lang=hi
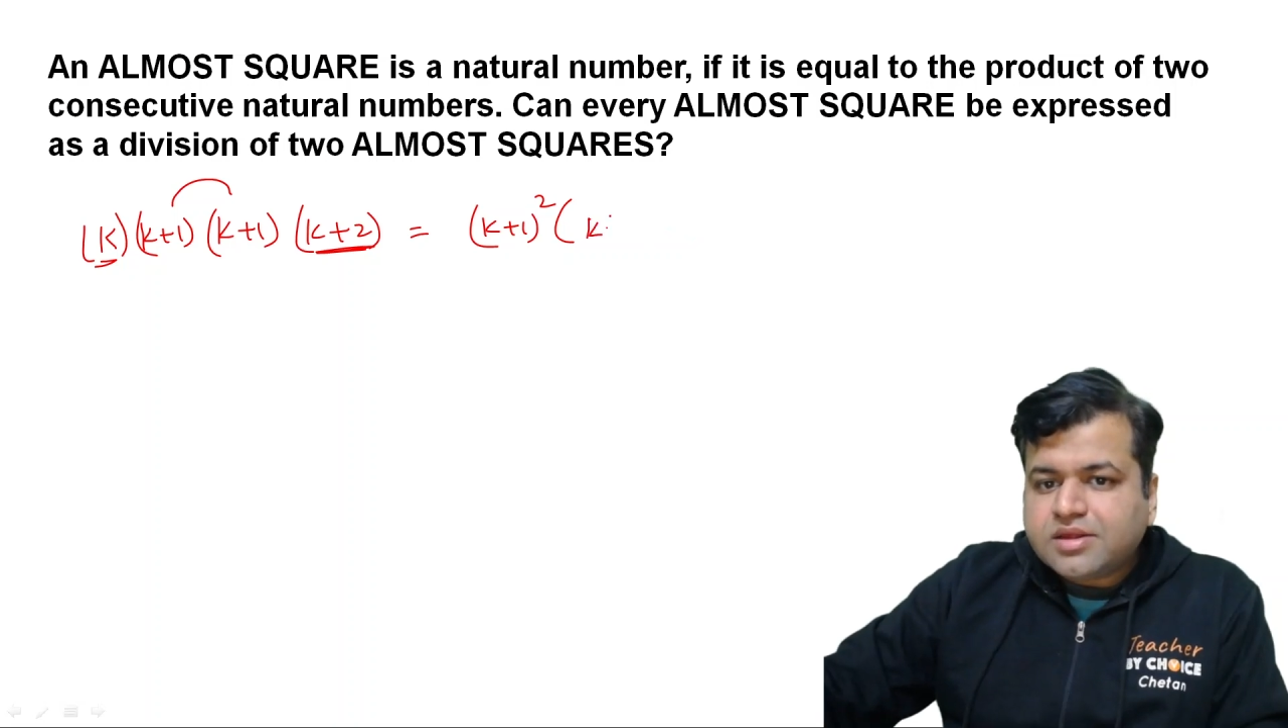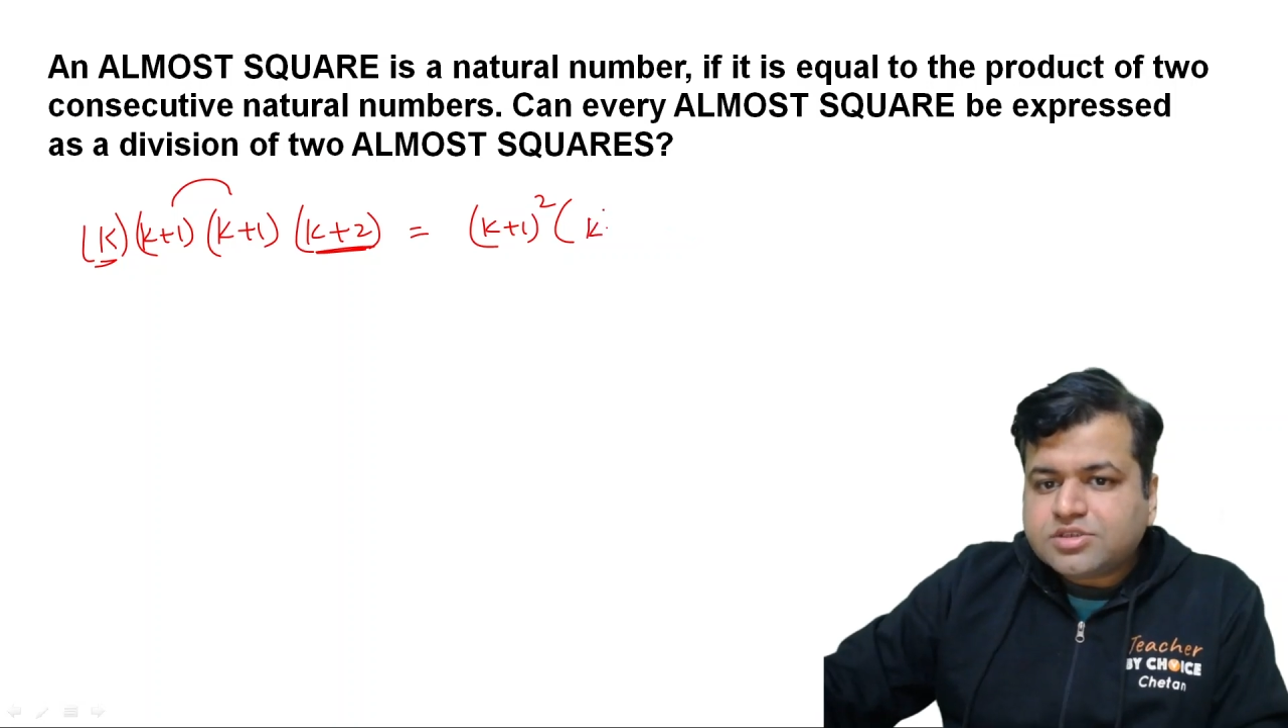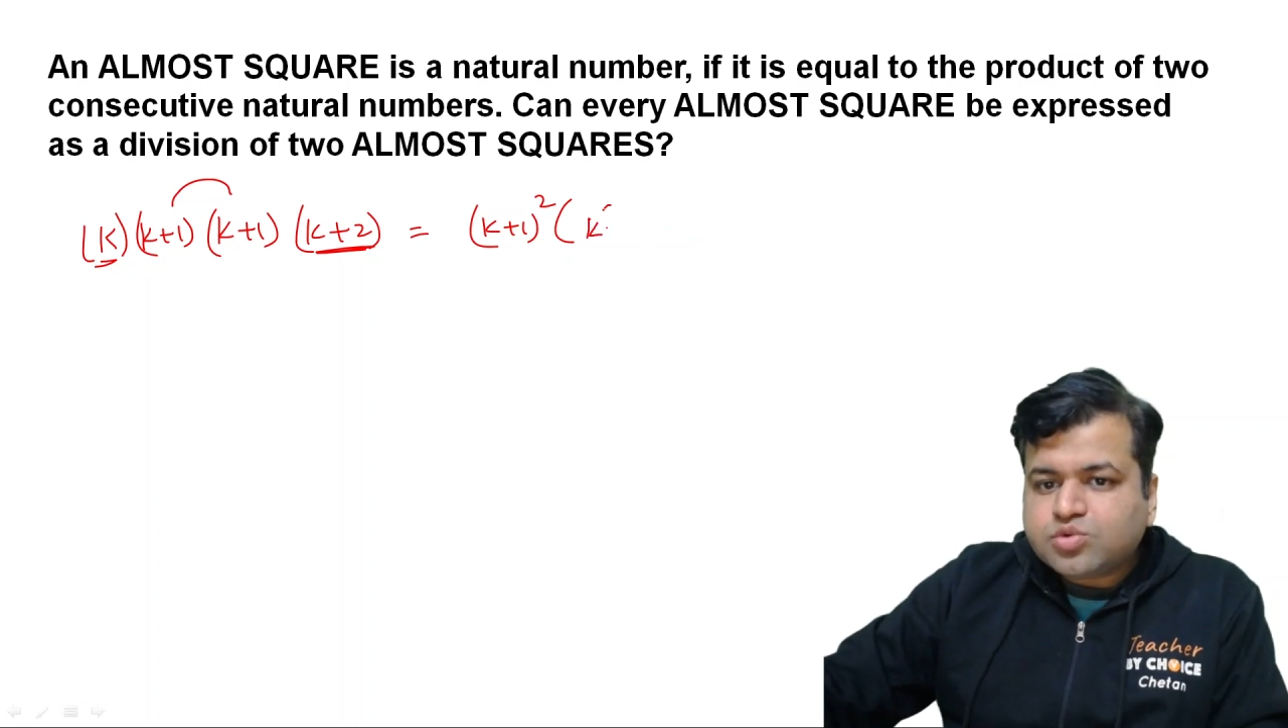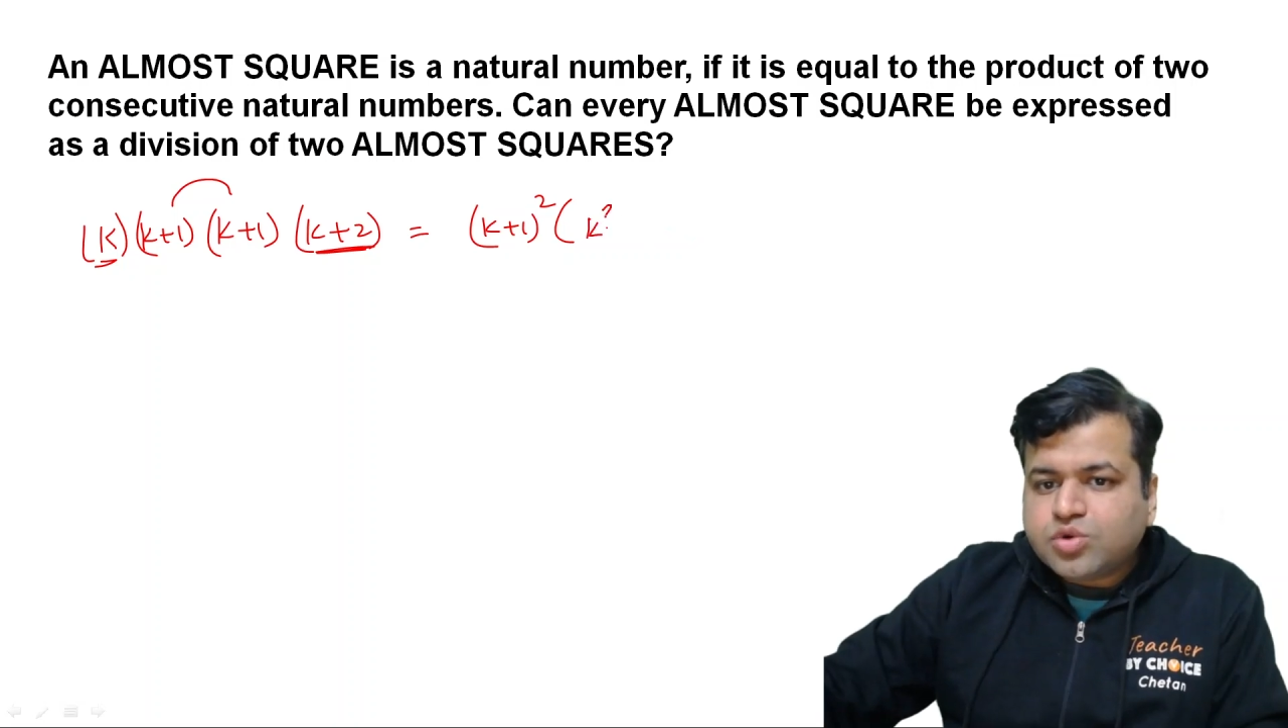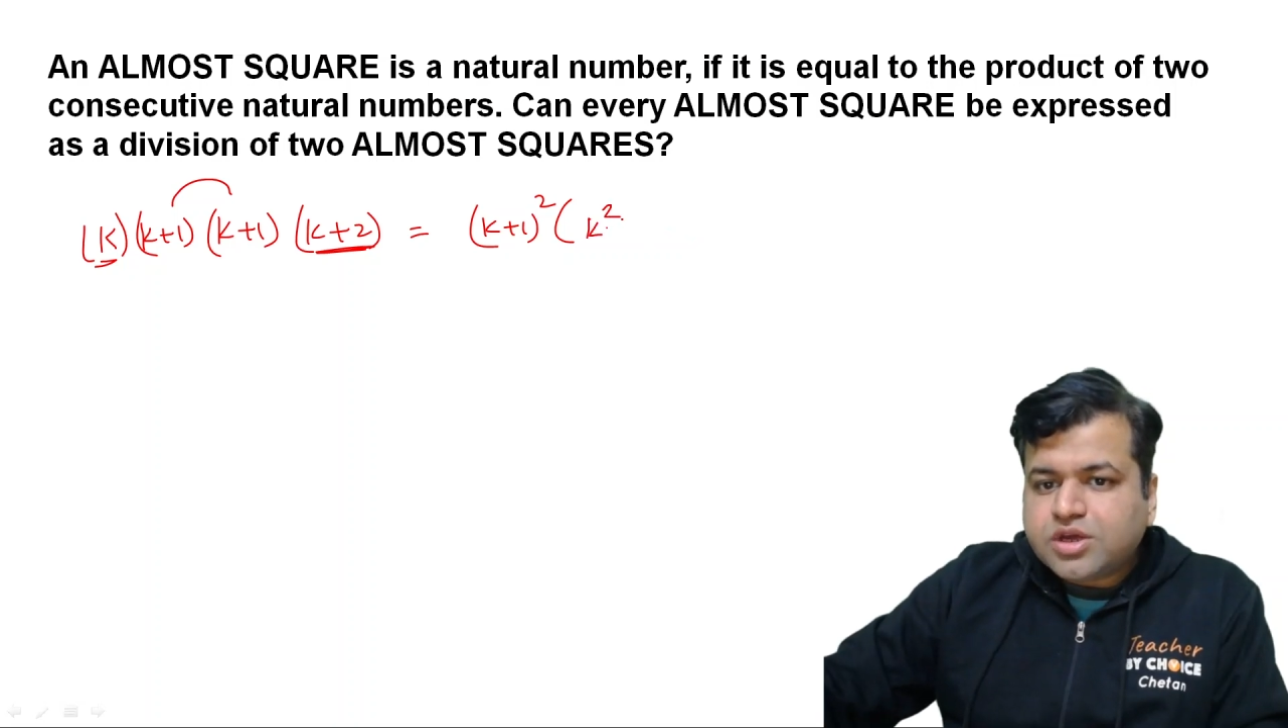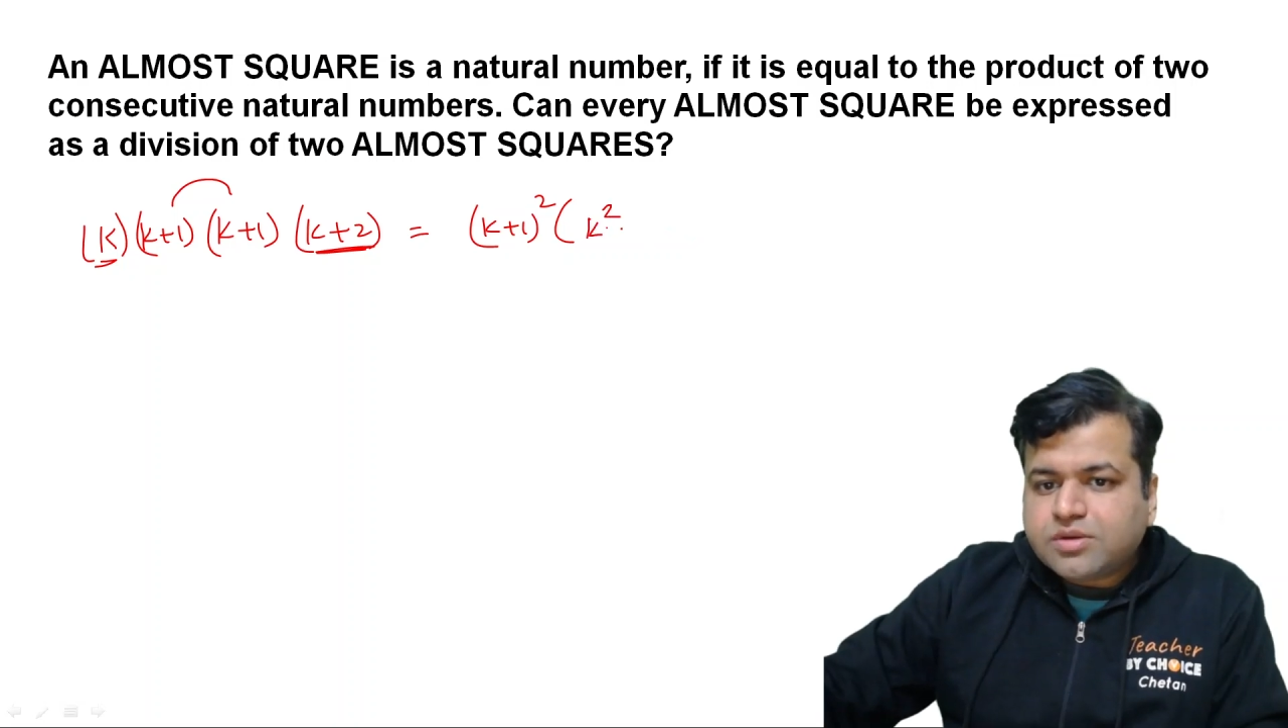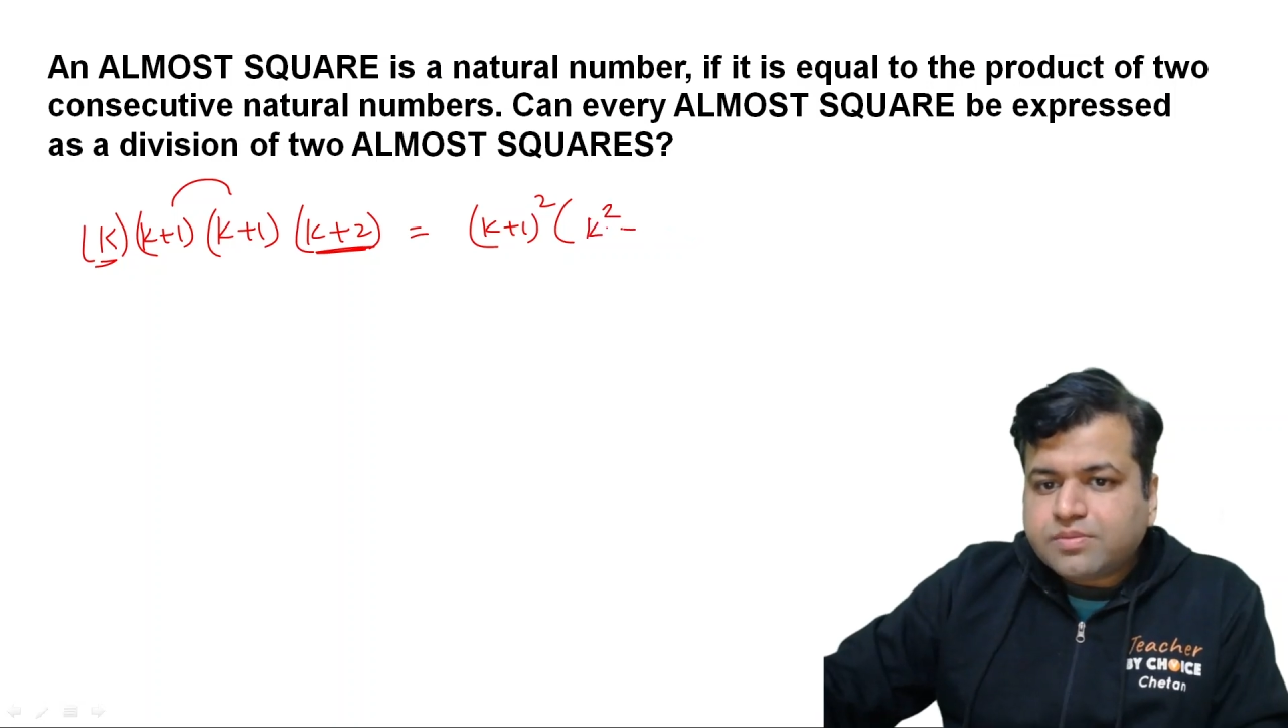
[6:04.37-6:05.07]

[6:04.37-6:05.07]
square